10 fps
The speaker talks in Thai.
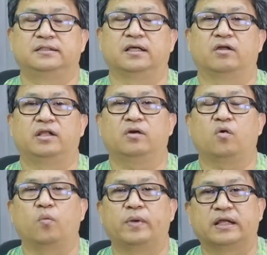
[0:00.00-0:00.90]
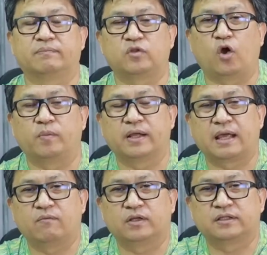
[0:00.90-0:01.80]
สิ่งเหล่านี้ก็คงเป็นคำตอบ
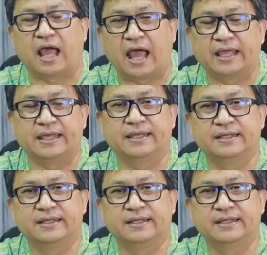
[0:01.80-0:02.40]
นะครับว่าไทย